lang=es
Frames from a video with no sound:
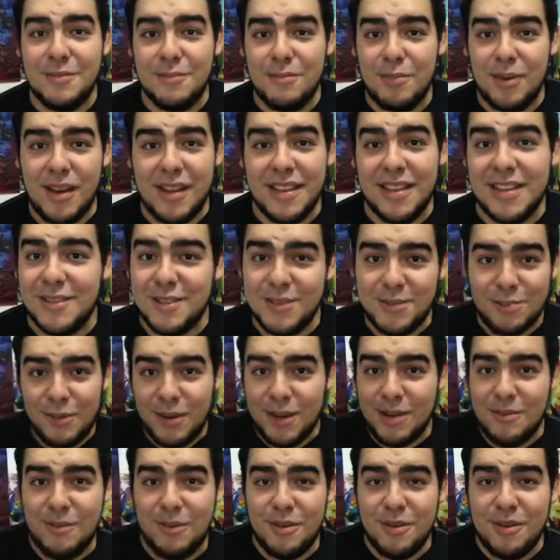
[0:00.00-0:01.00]
tipo a sus
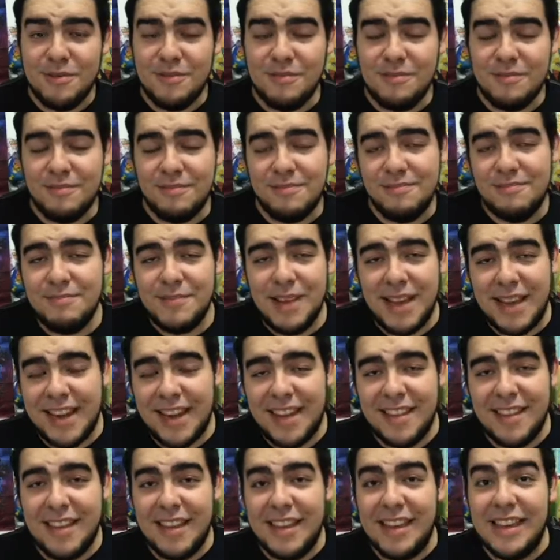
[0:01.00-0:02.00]
Pokémon, me
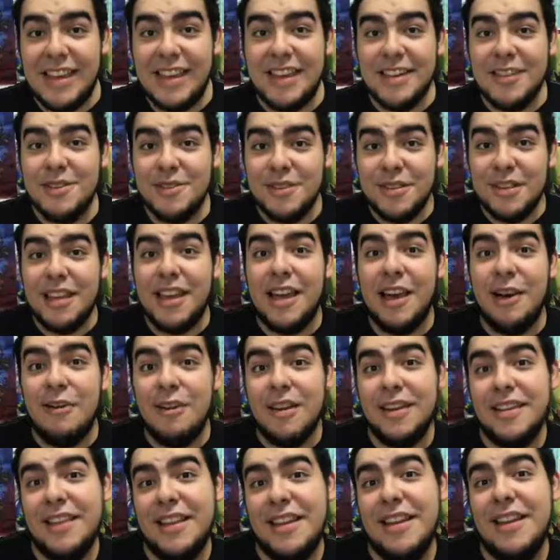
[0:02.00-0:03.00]
agrada. Y el hecho de que
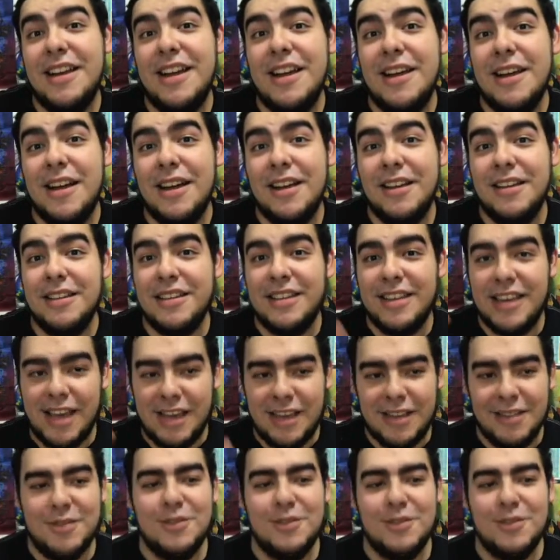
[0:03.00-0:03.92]
ahora tenga ya